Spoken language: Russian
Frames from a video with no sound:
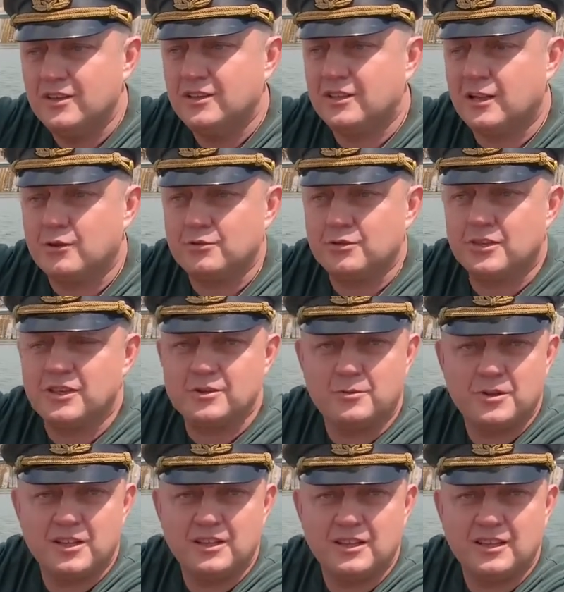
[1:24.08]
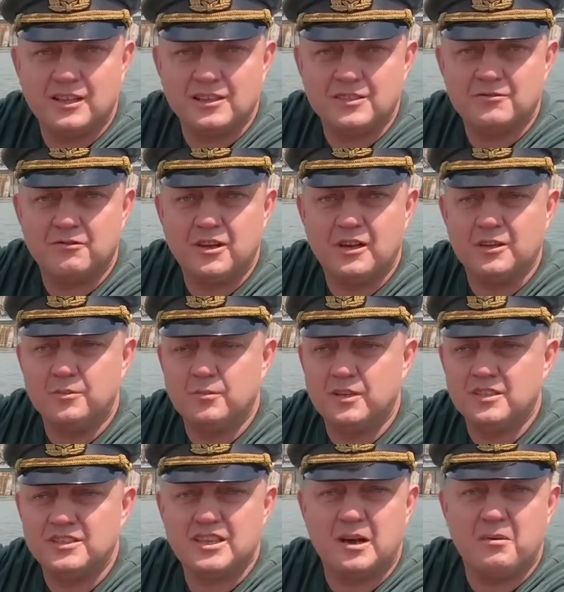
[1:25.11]
Единороссы даже меня тогда назвали,
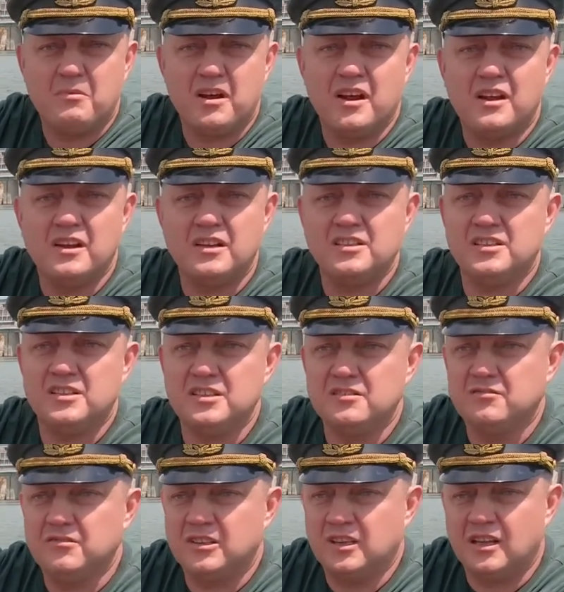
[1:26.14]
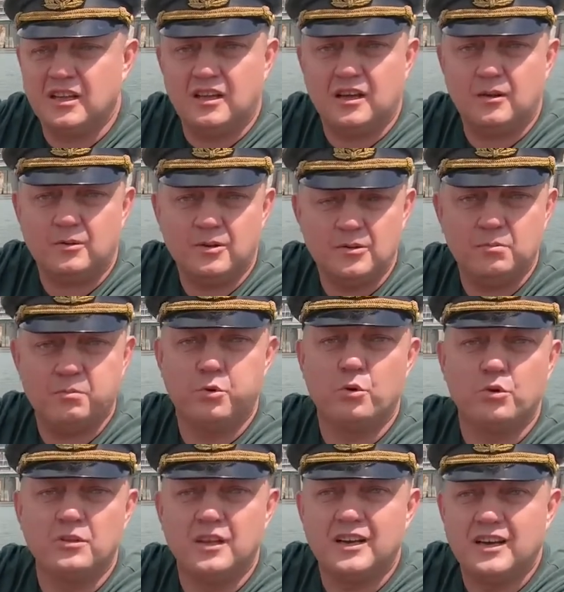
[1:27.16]
блин, самая агрессивная и
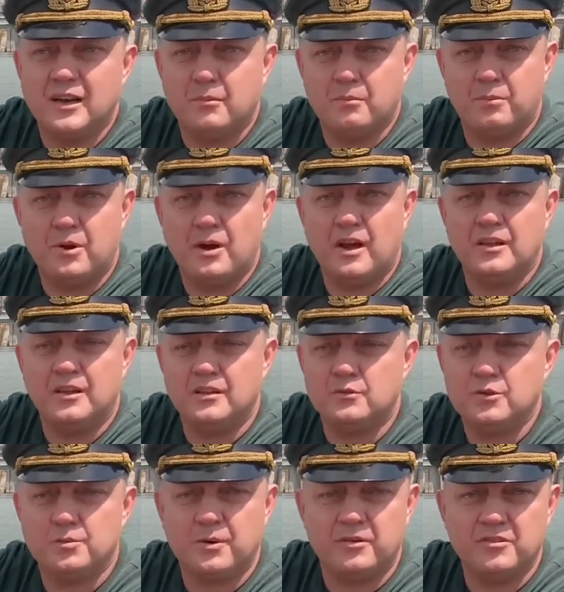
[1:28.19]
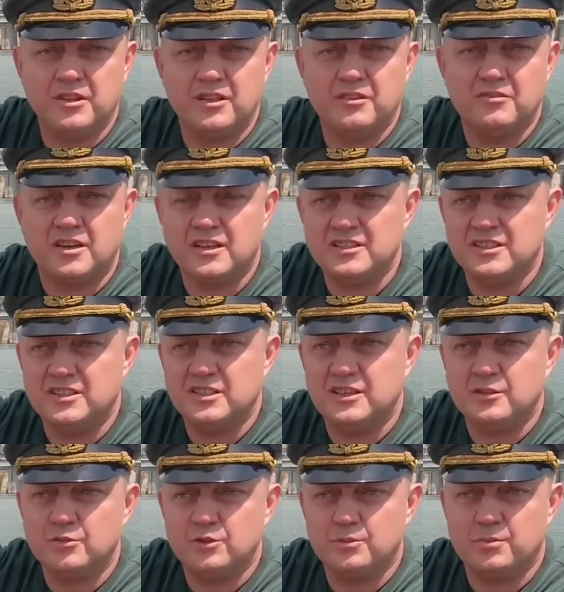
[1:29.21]
подлая компания у «Справедливой
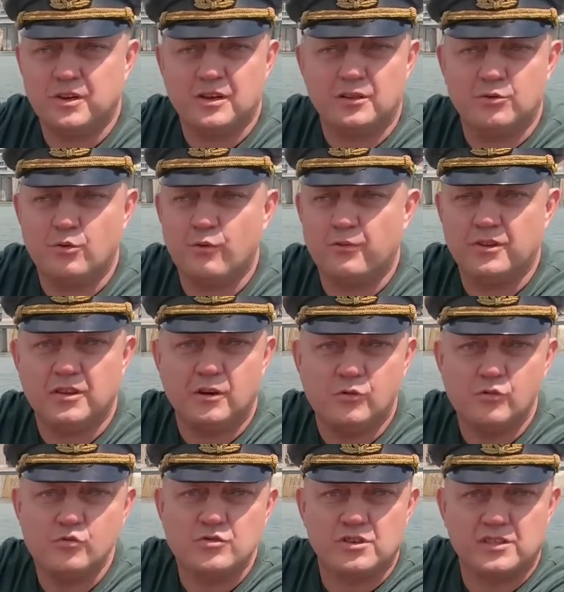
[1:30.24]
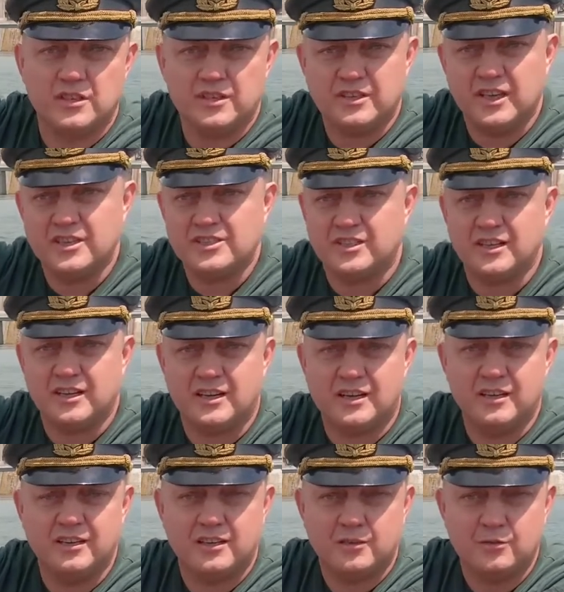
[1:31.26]
России». То есть Пахалков это ужас, летящий на
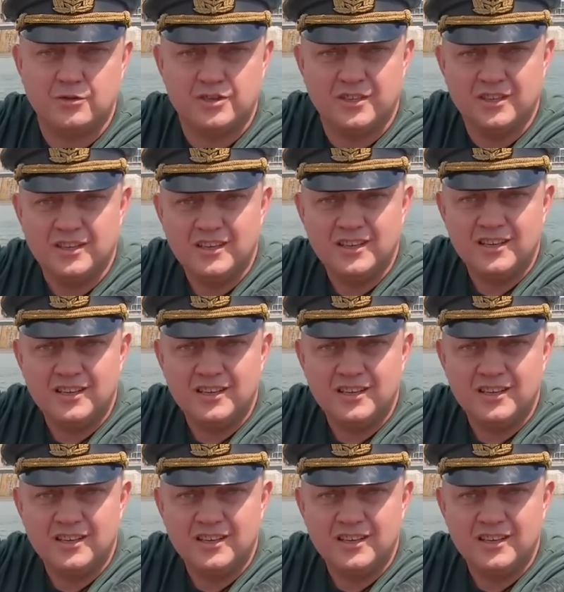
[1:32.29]
крыльях ночь.